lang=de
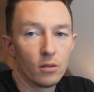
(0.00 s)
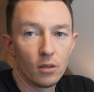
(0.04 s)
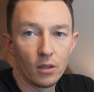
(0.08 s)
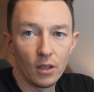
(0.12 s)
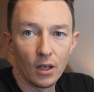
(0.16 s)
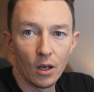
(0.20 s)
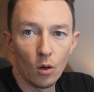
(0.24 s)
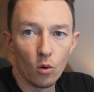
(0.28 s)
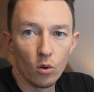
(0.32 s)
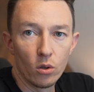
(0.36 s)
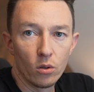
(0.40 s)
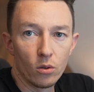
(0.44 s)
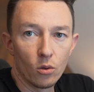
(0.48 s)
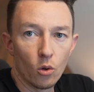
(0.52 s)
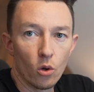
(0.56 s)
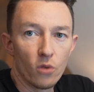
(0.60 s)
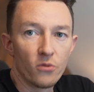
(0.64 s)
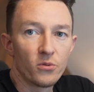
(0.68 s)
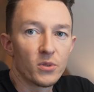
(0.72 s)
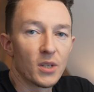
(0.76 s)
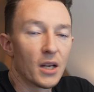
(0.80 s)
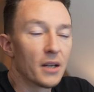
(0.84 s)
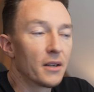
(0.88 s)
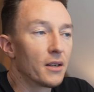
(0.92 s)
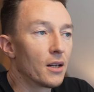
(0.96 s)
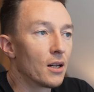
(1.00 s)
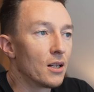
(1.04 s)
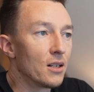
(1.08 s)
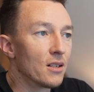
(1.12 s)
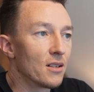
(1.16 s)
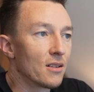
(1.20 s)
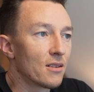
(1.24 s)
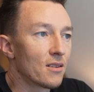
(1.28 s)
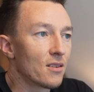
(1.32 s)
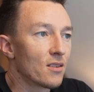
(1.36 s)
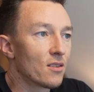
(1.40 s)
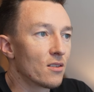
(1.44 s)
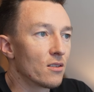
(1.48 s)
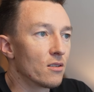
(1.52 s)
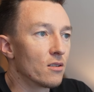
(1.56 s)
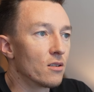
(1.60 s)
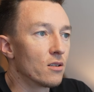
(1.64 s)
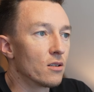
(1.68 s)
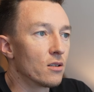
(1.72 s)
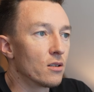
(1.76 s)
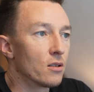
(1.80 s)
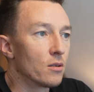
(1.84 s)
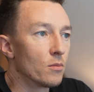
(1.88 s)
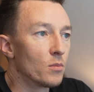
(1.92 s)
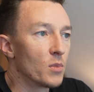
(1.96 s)
läuft dann als
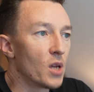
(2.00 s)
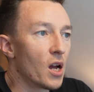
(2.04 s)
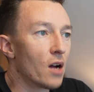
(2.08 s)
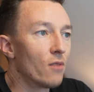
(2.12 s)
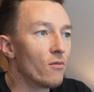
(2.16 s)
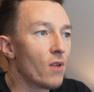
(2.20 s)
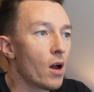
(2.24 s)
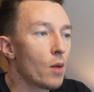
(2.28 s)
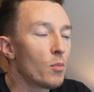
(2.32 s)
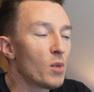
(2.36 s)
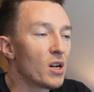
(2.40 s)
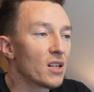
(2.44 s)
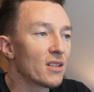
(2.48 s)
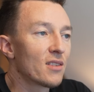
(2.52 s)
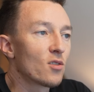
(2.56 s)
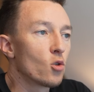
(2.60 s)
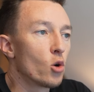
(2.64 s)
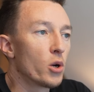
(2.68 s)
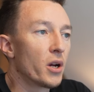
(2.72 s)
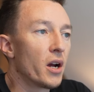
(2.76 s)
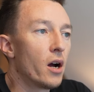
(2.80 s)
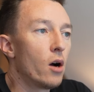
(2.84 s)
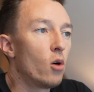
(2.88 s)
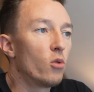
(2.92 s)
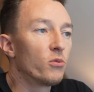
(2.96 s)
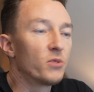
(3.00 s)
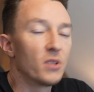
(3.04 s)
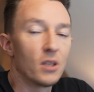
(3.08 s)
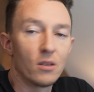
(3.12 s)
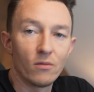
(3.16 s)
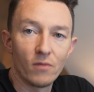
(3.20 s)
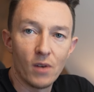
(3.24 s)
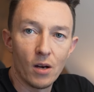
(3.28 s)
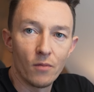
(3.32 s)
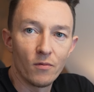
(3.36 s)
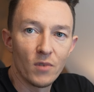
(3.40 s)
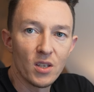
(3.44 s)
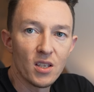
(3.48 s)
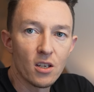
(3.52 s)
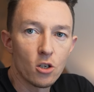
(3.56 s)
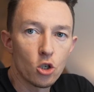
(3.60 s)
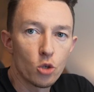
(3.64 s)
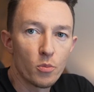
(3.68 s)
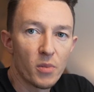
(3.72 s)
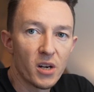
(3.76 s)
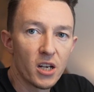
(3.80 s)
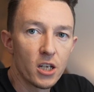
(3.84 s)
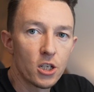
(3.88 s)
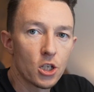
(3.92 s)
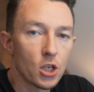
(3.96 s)
ähm, ja, Wärmeerzeuger auf den
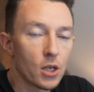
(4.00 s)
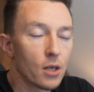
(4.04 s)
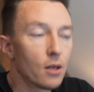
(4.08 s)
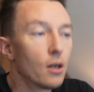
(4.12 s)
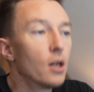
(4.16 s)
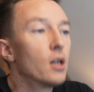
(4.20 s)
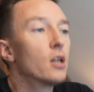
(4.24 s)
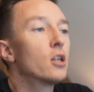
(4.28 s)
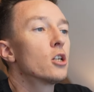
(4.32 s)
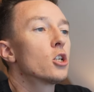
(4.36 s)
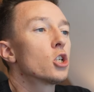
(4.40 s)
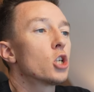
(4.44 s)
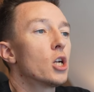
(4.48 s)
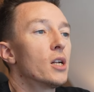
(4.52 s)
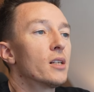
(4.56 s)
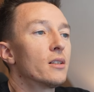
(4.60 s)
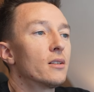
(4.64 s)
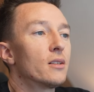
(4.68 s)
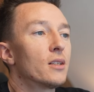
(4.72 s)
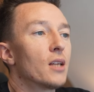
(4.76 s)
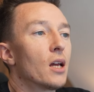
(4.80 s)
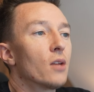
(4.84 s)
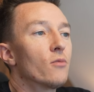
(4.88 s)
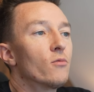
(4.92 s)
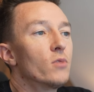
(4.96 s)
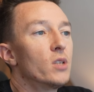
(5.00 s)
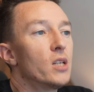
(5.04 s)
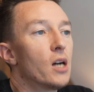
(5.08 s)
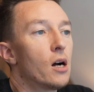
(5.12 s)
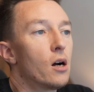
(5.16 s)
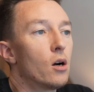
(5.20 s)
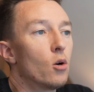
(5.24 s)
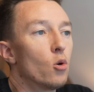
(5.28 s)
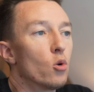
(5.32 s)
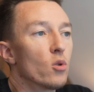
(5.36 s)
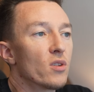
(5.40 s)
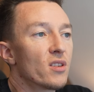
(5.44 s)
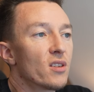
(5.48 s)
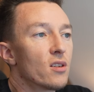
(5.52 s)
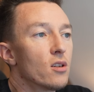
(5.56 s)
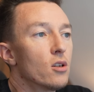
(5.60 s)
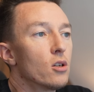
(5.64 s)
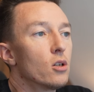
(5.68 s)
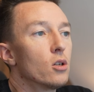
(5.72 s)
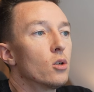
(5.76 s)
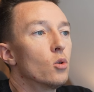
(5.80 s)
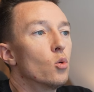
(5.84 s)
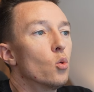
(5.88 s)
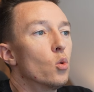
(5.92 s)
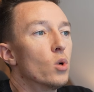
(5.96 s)
Warmwasserspeicher, schaltet dann wieder aus
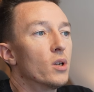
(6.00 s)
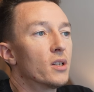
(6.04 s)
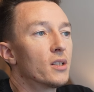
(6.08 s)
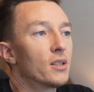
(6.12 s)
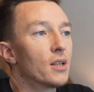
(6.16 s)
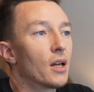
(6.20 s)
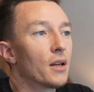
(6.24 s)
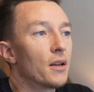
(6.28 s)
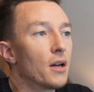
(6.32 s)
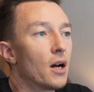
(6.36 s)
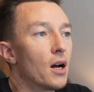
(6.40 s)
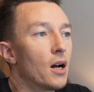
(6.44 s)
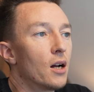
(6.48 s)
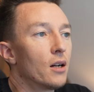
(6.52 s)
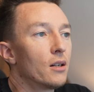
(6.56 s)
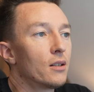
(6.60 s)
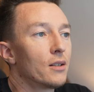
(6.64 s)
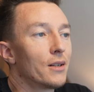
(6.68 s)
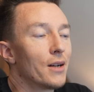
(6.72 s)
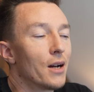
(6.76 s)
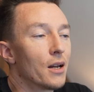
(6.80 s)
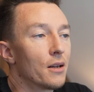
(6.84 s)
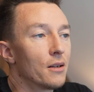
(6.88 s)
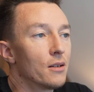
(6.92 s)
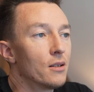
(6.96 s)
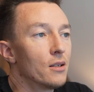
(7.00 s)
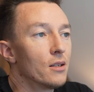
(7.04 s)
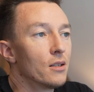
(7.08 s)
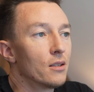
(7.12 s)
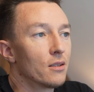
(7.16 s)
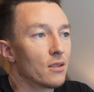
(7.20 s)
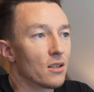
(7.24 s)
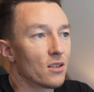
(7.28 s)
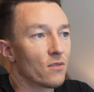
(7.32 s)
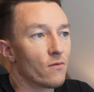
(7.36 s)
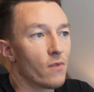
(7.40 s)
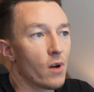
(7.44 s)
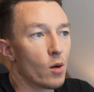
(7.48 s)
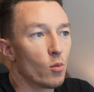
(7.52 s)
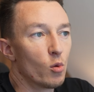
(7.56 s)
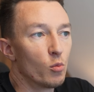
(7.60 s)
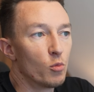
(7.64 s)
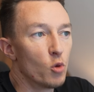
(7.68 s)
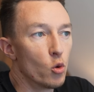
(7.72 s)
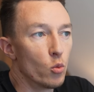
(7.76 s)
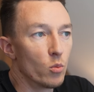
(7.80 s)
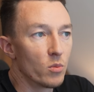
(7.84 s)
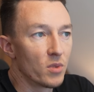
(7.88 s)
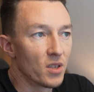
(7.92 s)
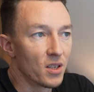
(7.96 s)
und danach kann das
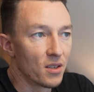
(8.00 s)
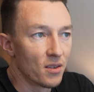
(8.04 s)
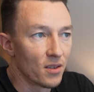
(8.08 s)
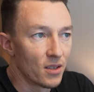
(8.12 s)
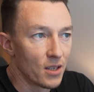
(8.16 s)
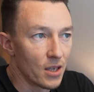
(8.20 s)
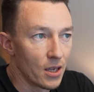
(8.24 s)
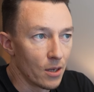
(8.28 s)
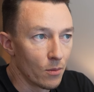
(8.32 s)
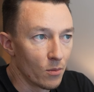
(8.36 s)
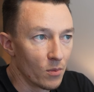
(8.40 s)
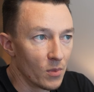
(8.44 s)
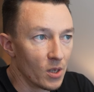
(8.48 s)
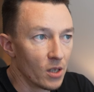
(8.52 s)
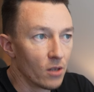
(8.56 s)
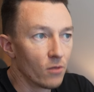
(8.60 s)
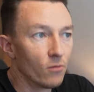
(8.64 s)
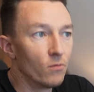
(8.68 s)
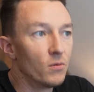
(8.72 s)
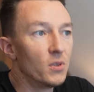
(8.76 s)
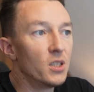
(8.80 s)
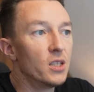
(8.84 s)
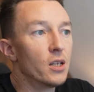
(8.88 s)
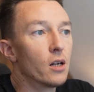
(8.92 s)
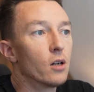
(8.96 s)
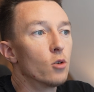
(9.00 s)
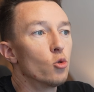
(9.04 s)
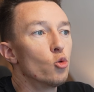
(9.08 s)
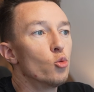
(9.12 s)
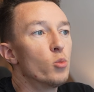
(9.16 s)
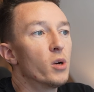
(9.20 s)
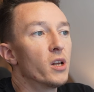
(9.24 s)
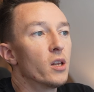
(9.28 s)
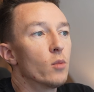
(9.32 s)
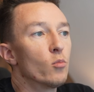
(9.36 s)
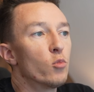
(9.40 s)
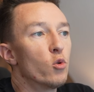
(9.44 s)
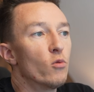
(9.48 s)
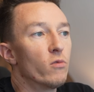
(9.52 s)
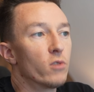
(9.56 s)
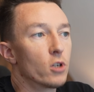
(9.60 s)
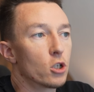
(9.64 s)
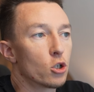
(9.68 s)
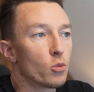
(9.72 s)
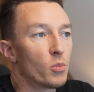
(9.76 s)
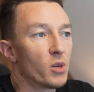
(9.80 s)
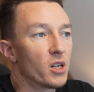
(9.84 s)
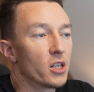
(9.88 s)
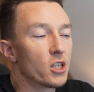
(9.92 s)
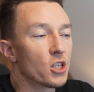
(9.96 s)
Wärmepumpensystem wieder über den
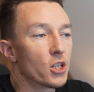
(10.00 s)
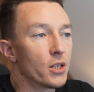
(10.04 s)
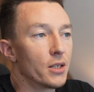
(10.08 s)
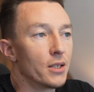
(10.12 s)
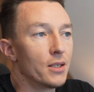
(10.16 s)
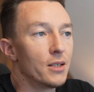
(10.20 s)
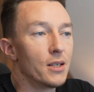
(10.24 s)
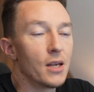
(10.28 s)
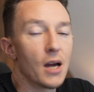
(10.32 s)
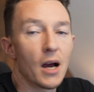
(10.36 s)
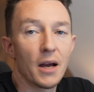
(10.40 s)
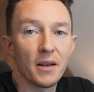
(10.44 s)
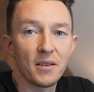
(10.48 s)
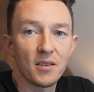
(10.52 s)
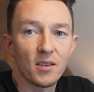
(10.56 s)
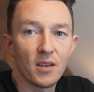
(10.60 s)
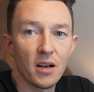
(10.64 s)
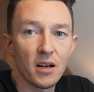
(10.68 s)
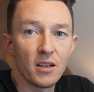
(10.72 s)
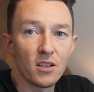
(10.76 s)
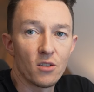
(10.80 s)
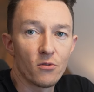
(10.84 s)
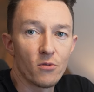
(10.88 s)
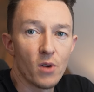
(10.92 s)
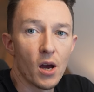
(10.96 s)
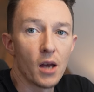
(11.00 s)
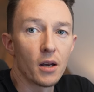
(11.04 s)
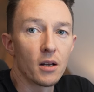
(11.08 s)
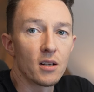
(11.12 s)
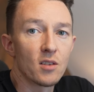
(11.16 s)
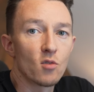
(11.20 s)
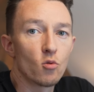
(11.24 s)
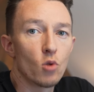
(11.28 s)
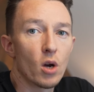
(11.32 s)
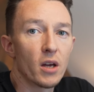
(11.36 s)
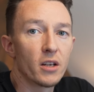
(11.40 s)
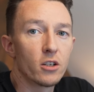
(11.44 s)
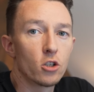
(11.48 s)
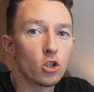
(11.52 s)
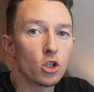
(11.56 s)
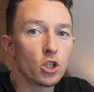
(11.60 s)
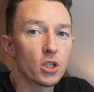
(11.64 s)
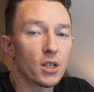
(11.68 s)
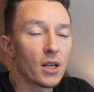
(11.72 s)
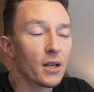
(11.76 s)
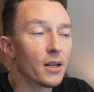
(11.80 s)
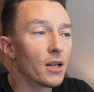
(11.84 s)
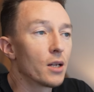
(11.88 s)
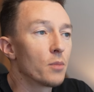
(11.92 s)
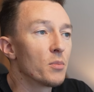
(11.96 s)
Pufferspeicher in die Heizkreise fahren. Also eine
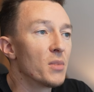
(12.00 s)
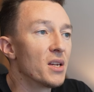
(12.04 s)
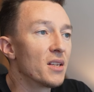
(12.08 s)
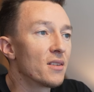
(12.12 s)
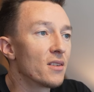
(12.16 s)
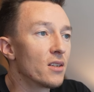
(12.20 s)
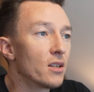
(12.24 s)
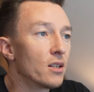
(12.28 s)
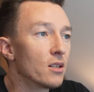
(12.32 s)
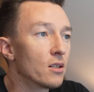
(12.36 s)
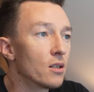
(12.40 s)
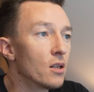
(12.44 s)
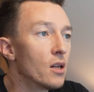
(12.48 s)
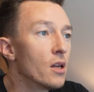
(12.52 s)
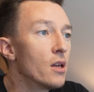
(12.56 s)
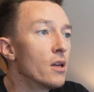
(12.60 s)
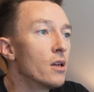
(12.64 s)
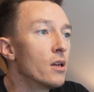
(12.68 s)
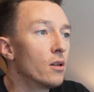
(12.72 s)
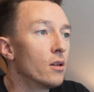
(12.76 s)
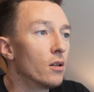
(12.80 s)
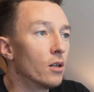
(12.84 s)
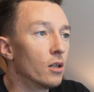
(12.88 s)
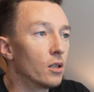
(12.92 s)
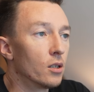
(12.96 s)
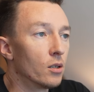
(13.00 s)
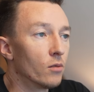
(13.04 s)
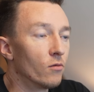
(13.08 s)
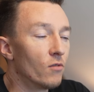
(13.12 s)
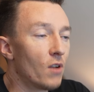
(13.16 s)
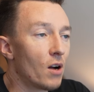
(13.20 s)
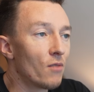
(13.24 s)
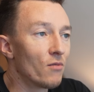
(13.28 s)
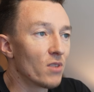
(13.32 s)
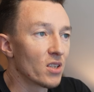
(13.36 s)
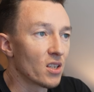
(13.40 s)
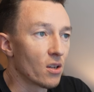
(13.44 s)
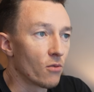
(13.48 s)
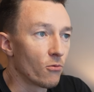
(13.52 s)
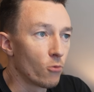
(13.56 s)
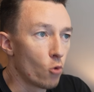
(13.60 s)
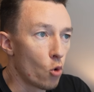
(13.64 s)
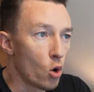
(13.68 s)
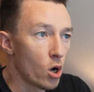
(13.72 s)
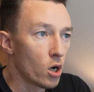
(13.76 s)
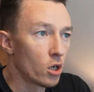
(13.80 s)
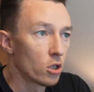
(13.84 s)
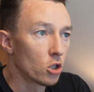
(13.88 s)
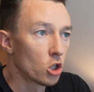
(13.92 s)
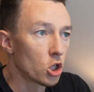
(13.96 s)
standardmäßige ähm,
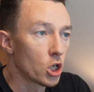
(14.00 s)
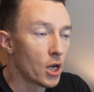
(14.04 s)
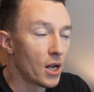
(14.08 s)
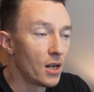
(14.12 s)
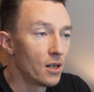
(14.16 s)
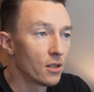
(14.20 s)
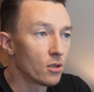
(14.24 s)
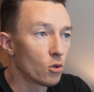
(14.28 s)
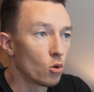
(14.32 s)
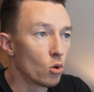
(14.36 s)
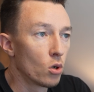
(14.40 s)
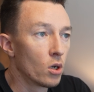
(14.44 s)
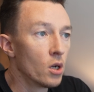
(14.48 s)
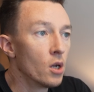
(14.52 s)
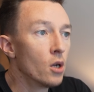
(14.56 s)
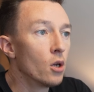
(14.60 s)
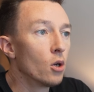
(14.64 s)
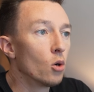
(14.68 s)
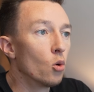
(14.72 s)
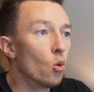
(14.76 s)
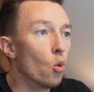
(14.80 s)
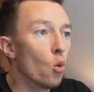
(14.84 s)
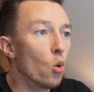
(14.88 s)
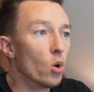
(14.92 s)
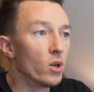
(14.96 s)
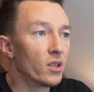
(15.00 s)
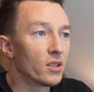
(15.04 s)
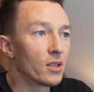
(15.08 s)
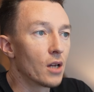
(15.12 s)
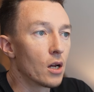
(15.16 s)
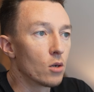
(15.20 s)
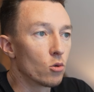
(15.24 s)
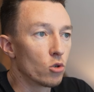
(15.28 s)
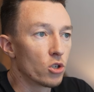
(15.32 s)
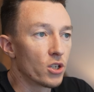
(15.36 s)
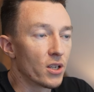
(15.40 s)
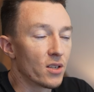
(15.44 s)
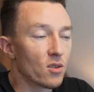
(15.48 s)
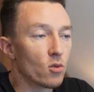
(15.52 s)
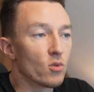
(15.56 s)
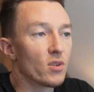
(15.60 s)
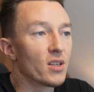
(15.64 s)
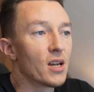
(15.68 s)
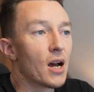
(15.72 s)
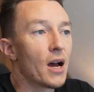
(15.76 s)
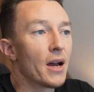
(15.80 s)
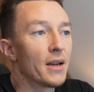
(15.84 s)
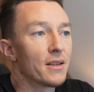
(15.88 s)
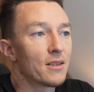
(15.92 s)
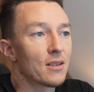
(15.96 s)
Warmwasservorrangschaltung. Und dadurch, dass
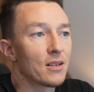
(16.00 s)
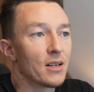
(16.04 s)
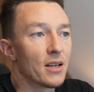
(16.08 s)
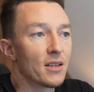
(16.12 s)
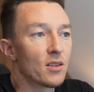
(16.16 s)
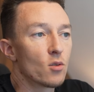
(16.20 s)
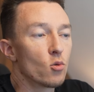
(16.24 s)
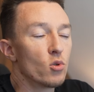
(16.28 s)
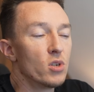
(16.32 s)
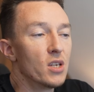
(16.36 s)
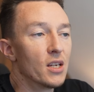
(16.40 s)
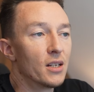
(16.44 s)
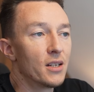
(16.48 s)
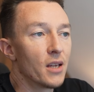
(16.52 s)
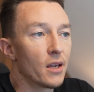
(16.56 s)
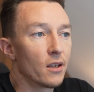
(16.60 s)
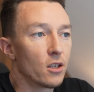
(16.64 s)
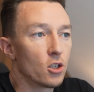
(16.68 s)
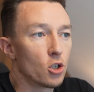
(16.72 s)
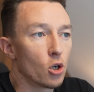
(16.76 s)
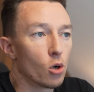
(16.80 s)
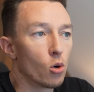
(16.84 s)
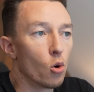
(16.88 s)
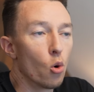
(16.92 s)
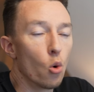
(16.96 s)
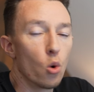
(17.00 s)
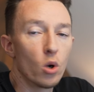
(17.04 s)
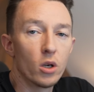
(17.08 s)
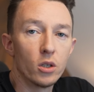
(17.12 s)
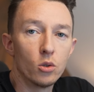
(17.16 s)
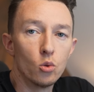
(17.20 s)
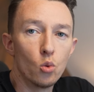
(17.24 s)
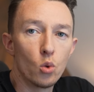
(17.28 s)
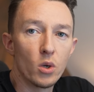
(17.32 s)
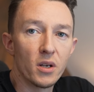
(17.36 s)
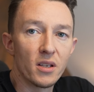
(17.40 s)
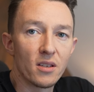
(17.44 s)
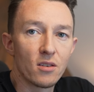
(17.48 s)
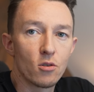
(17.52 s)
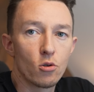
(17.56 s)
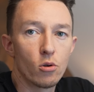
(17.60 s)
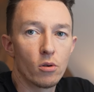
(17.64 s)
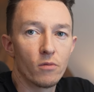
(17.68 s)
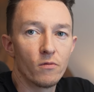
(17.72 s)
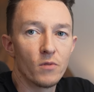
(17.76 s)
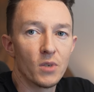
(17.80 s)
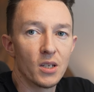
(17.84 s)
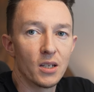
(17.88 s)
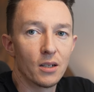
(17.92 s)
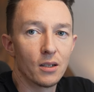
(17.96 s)
unsere Heizleistung hier, denke ich, auch hoch genug ist,
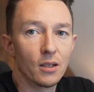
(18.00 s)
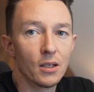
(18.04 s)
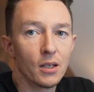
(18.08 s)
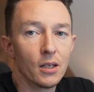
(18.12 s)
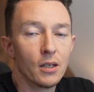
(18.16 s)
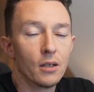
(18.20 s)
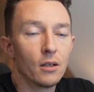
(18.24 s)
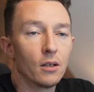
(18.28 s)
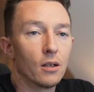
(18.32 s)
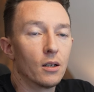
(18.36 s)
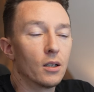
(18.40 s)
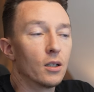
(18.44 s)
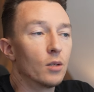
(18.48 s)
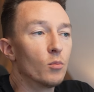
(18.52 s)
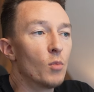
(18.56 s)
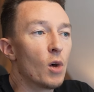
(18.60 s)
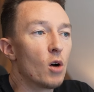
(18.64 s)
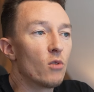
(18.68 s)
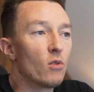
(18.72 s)
können wir ähm,